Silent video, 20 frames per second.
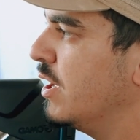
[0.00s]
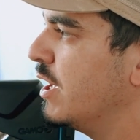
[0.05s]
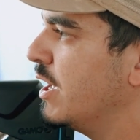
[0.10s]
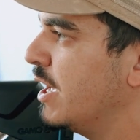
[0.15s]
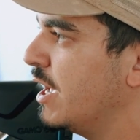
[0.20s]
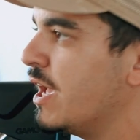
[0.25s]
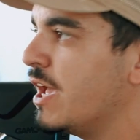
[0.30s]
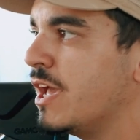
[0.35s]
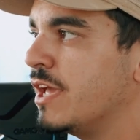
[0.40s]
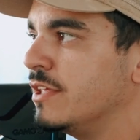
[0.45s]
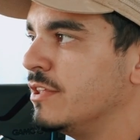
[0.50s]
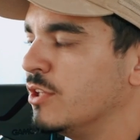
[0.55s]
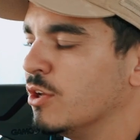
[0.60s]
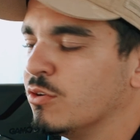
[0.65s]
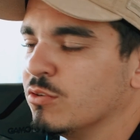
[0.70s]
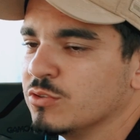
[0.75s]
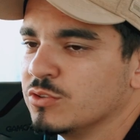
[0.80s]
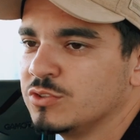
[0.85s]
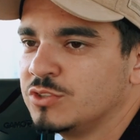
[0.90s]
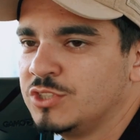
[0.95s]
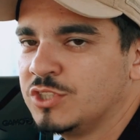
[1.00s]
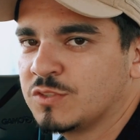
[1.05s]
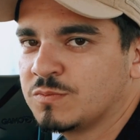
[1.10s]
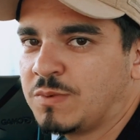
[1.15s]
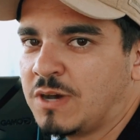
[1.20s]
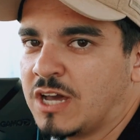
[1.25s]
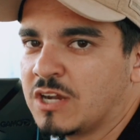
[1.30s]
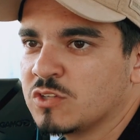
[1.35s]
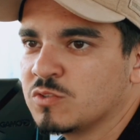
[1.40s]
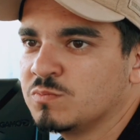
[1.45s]
É, e deu
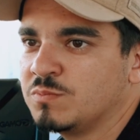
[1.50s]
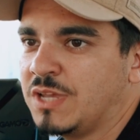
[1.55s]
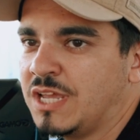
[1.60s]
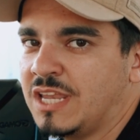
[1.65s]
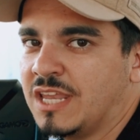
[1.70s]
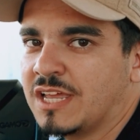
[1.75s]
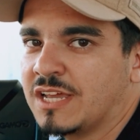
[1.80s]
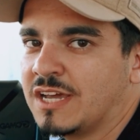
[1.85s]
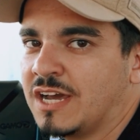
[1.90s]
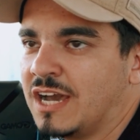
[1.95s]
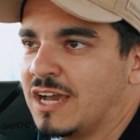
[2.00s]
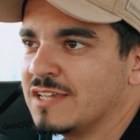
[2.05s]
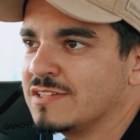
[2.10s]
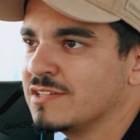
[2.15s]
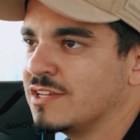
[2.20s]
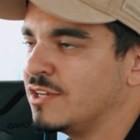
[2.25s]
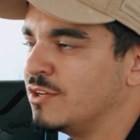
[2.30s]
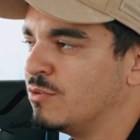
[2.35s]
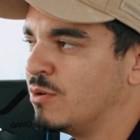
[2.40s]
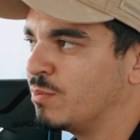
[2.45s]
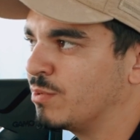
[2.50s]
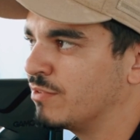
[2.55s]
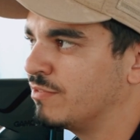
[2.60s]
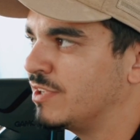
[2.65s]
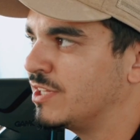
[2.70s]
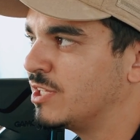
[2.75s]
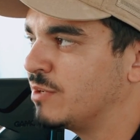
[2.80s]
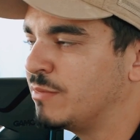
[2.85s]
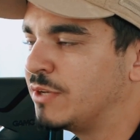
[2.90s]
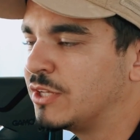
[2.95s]
disparos bem legais ali, um
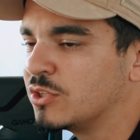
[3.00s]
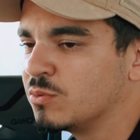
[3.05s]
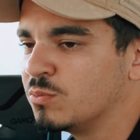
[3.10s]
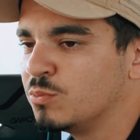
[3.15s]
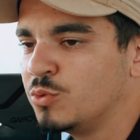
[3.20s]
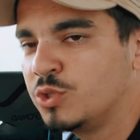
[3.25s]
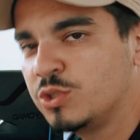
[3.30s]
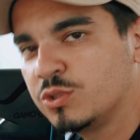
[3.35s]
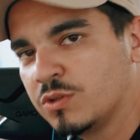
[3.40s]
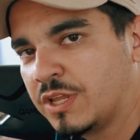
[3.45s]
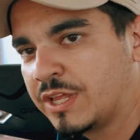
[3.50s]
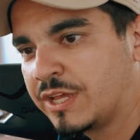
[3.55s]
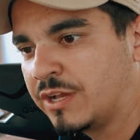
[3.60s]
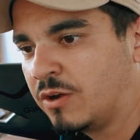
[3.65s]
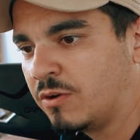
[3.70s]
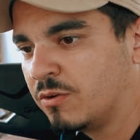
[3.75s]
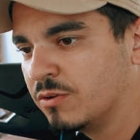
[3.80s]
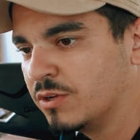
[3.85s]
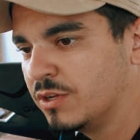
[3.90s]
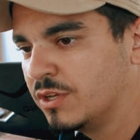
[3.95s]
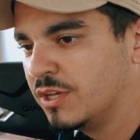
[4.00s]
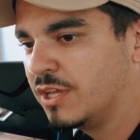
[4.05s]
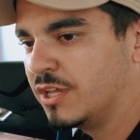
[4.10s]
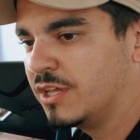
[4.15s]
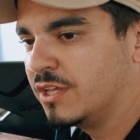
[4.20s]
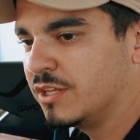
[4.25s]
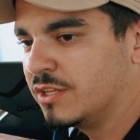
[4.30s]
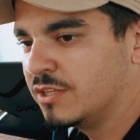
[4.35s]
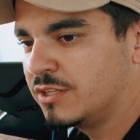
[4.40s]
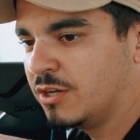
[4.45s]
aproveitamento muito legal.
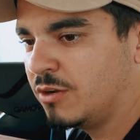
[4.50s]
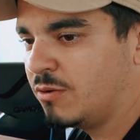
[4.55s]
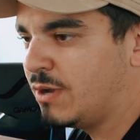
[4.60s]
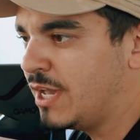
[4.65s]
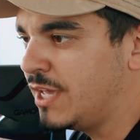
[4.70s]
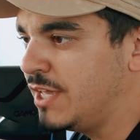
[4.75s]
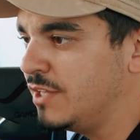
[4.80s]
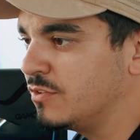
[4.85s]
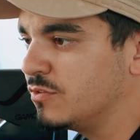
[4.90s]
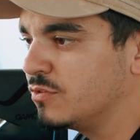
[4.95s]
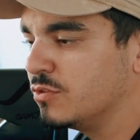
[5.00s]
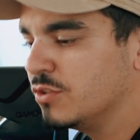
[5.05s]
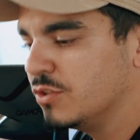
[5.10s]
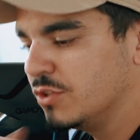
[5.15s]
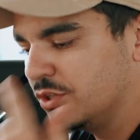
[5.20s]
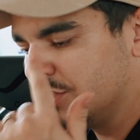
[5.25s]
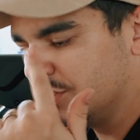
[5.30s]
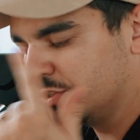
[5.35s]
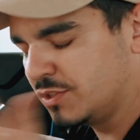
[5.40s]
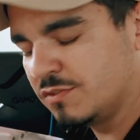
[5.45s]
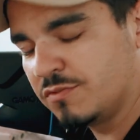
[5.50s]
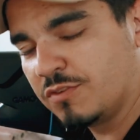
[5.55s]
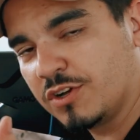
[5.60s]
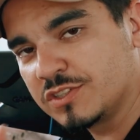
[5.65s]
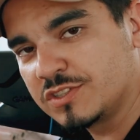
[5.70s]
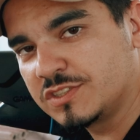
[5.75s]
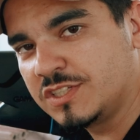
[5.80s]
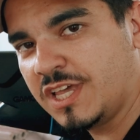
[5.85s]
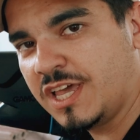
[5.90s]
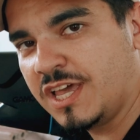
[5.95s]
Então é isso. Se
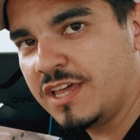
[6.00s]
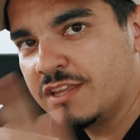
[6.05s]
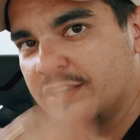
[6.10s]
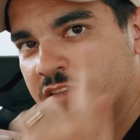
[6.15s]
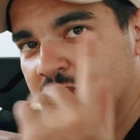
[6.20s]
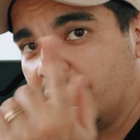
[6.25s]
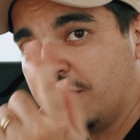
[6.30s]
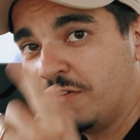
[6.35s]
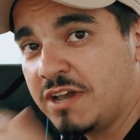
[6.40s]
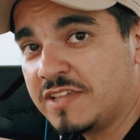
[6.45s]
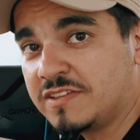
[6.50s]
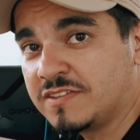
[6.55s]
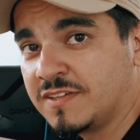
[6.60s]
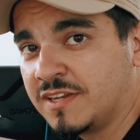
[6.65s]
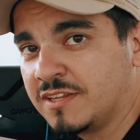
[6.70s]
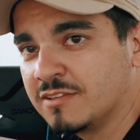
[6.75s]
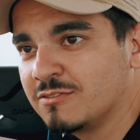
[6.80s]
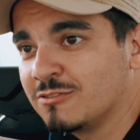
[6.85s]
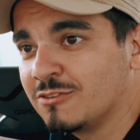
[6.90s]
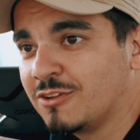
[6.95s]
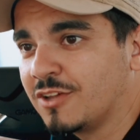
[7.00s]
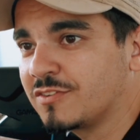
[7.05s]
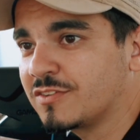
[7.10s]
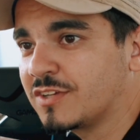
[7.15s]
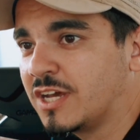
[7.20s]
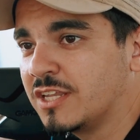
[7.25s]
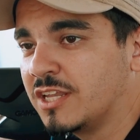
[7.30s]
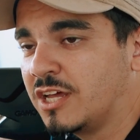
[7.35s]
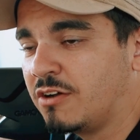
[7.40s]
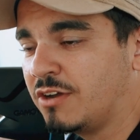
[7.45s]
você não é inscrito no nosso
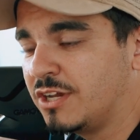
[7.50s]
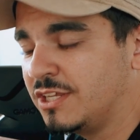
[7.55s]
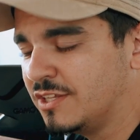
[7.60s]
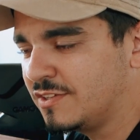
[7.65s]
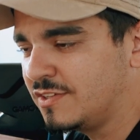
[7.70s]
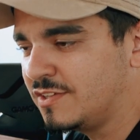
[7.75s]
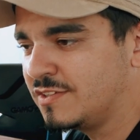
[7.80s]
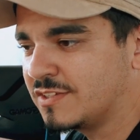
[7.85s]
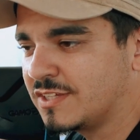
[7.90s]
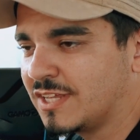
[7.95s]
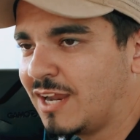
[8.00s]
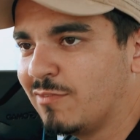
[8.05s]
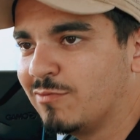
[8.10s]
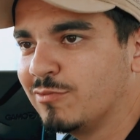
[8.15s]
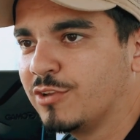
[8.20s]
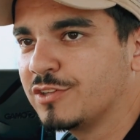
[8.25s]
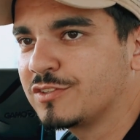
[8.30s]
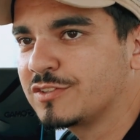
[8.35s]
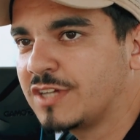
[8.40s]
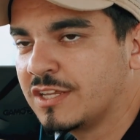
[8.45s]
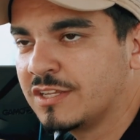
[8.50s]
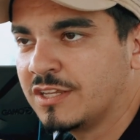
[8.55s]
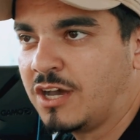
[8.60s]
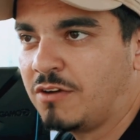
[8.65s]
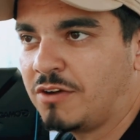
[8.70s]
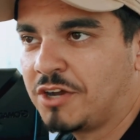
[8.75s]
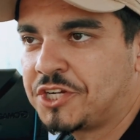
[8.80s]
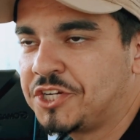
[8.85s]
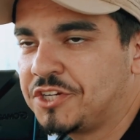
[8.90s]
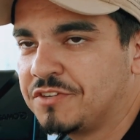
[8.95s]
canal ainda, se inscreve no nosso
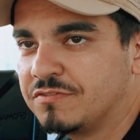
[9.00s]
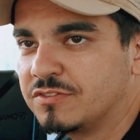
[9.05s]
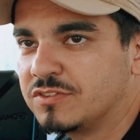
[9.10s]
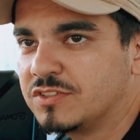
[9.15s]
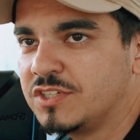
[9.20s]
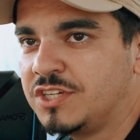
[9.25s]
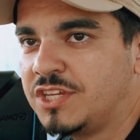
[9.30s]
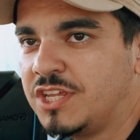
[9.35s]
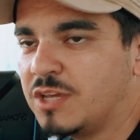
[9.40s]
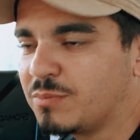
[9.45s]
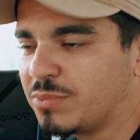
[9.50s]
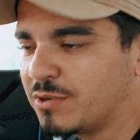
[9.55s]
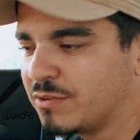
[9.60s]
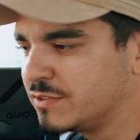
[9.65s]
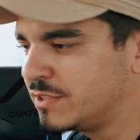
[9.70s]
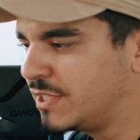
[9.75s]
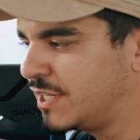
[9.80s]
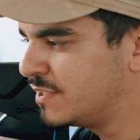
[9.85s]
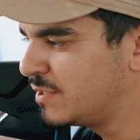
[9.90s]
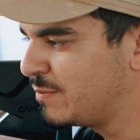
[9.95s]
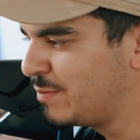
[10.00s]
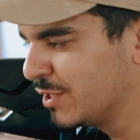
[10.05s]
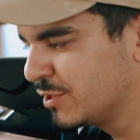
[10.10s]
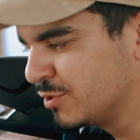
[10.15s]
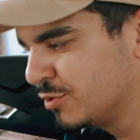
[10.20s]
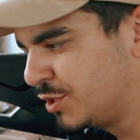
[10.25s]
canal, ativa o sininho para você receber as